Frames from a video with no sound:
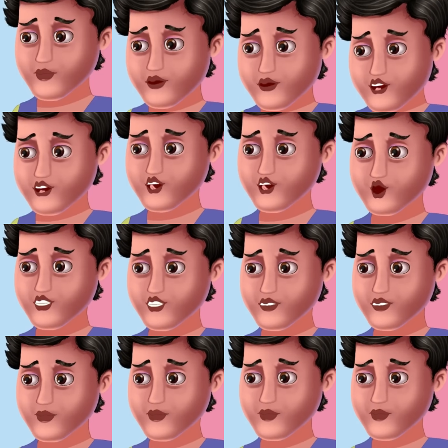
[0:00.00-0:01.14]
लेकिन
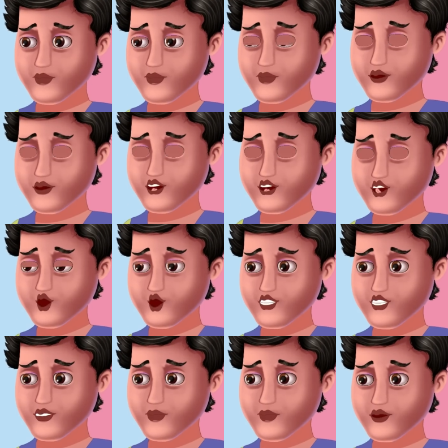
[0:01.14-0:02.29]
बाबा इतना सा
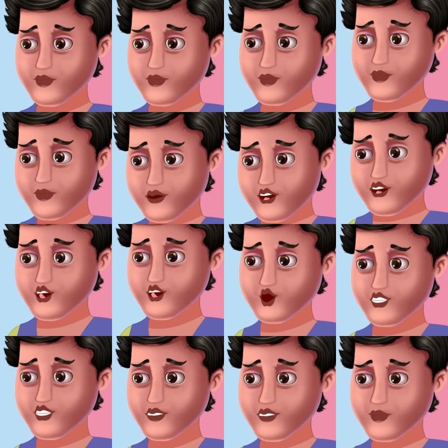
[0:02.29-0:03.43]
घी ये
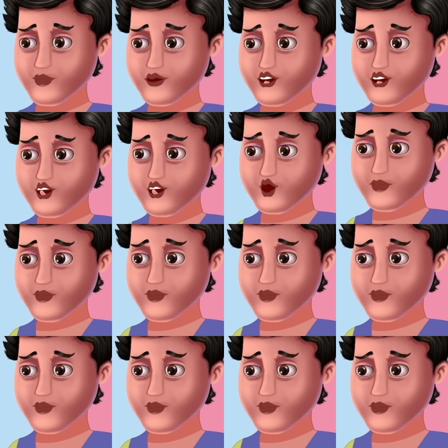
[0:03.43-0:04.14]
सब कैसे करेगा